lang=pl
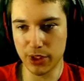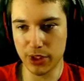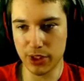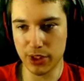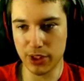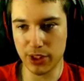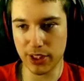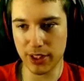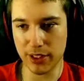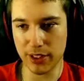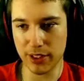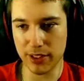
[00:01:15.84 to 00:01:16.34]

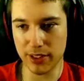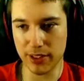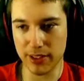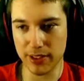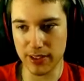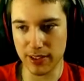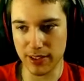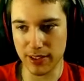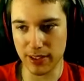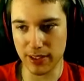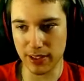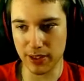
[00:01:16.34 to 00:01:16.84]
działa na tej
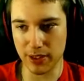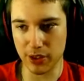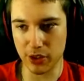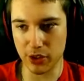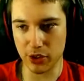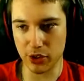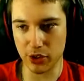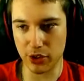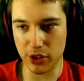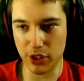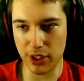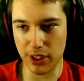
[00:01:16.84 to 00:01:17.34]
zasadzie,
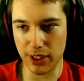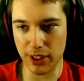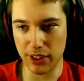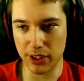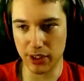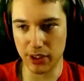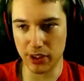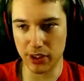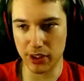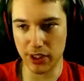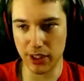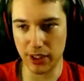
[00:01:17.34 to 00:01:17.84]
że
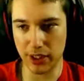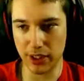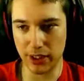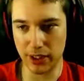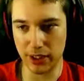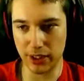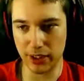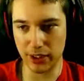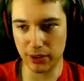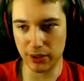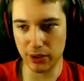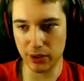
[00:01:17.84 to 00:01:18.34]
jeżeli
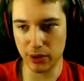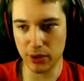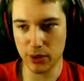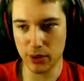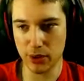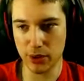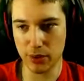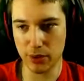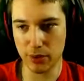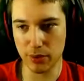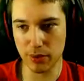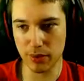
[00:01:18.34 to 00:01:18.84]

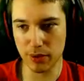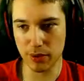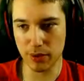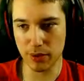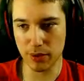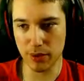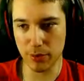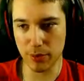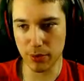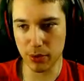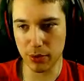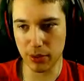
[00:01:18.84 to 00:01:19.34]
ktoś,
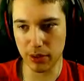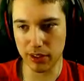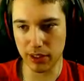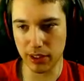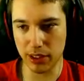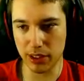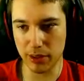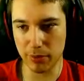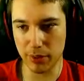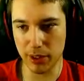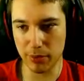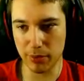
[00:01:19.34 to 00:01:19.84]
na przykład
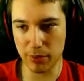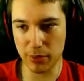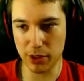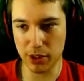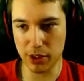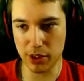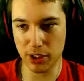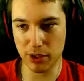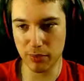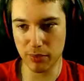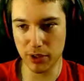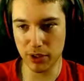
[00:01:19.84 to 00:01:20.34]
kanibal,
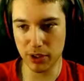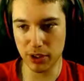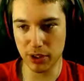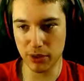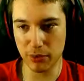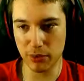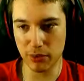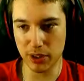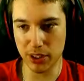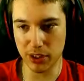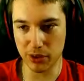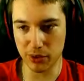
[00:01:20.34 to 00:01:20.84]
przyszedłby i
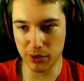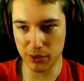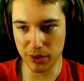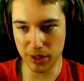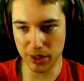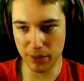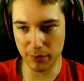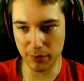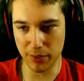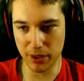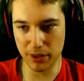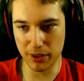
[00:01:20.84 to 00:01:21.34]
uderzył
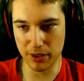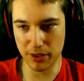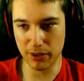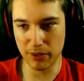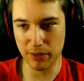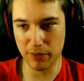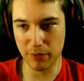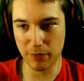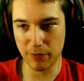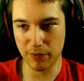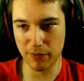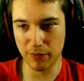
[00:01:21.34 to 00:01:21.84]
nam
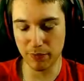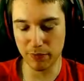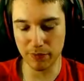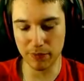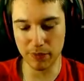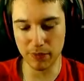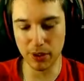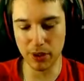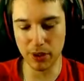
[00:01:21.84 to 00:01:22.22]
w